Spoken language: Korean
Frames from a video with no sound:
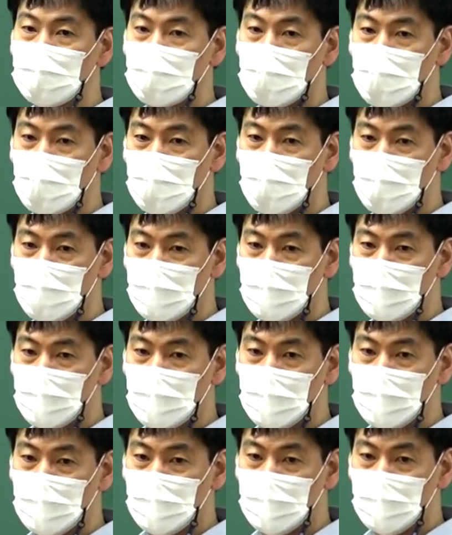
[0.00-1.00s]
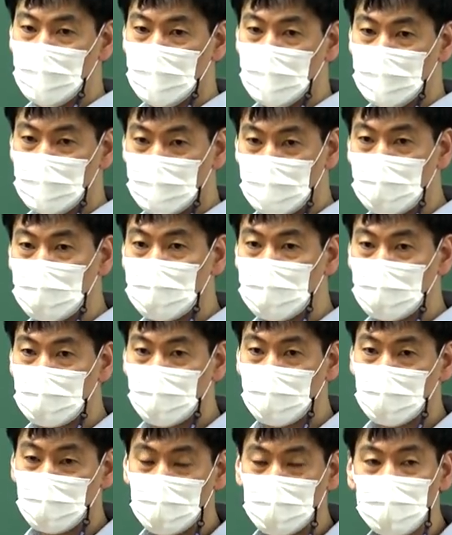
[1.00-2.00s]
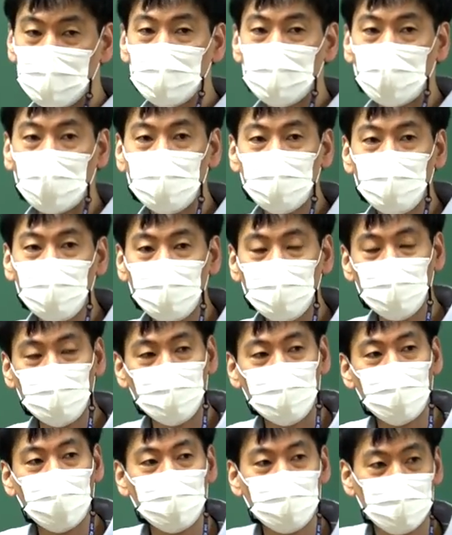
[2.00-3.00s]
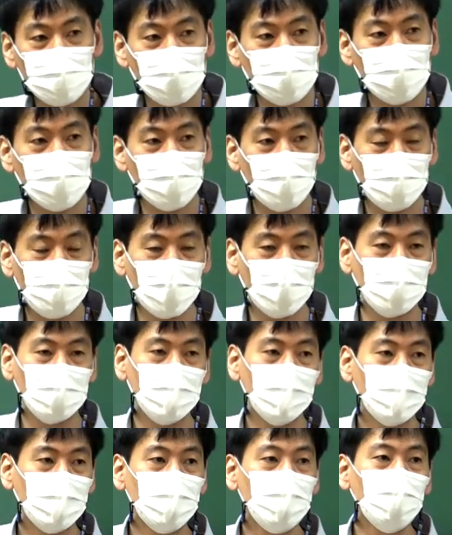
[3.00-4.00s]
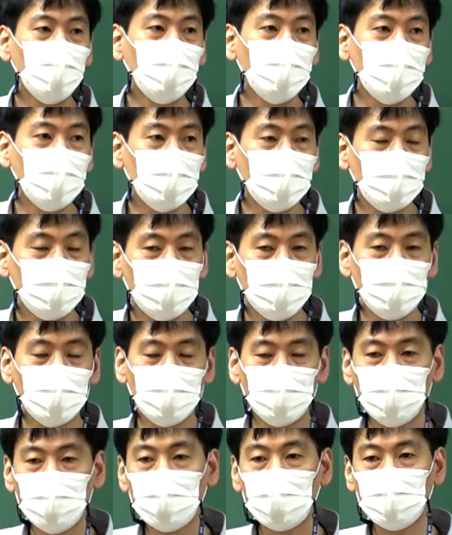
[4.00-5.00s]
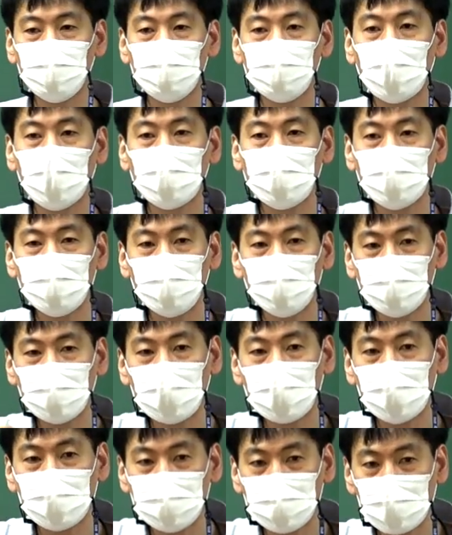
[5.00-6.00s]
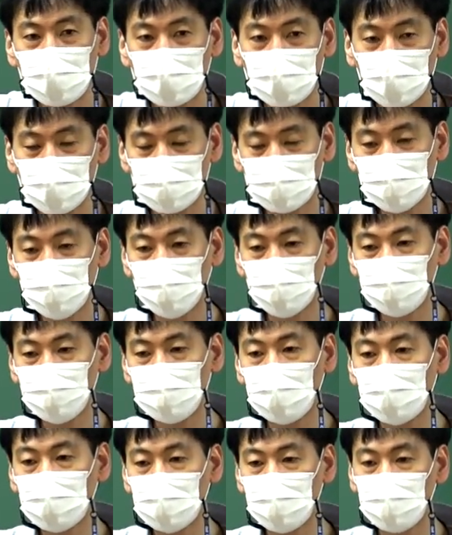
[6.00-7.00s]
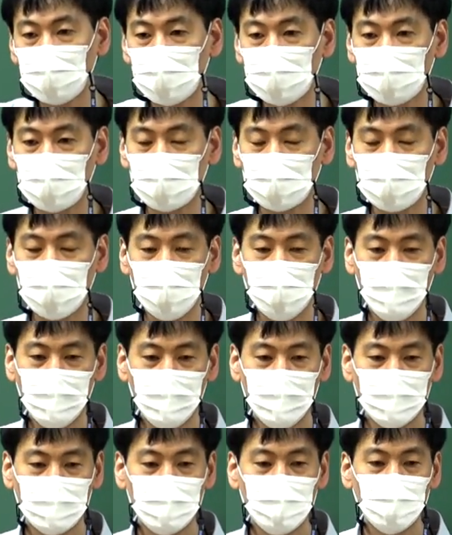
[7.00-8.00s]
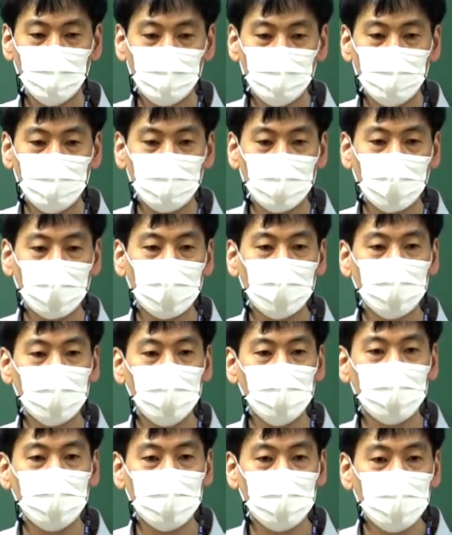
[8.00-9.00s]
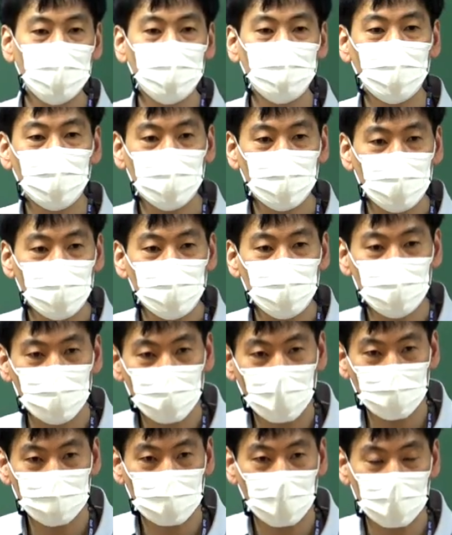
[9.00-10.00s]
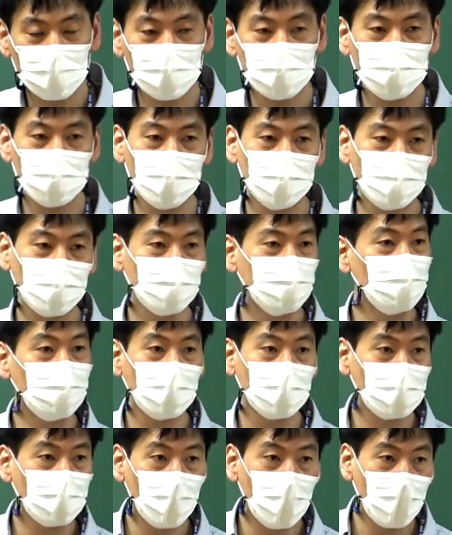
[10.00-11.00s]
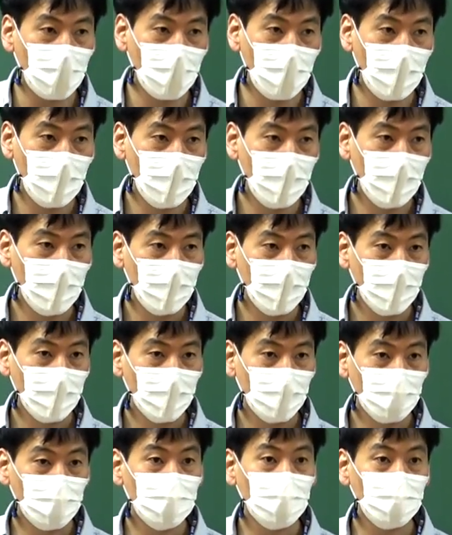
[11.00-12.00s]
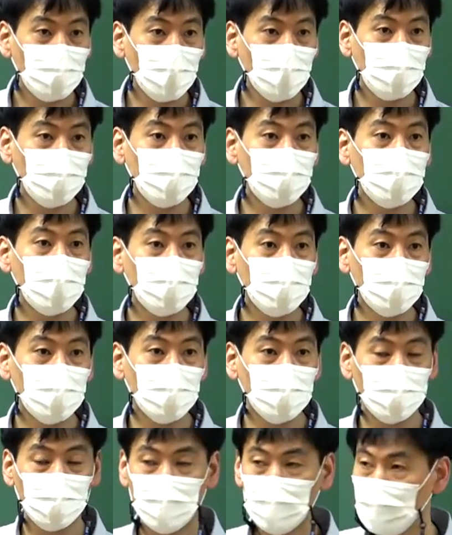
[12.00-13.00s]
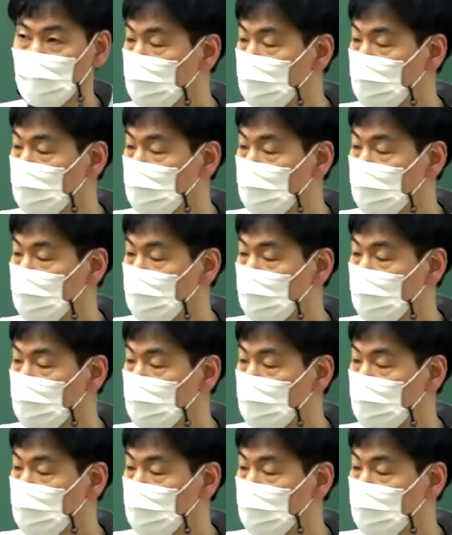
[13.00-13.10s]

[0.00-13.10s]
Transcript: 거야. 다 듣는 게 맞아요. 이게 다 들어도 니네도 잘 생각해 보면 이론이 뭐 우리가 두 달 단위로 개강이 되니까 이론이 두 달 단위로 개강되니까 이론 수업을 내가 일년에 여섯 번은 들을 수 있는 갑다 이렇게 생각하는데 그렇게 안 나와. 왜냐면 우리 학원은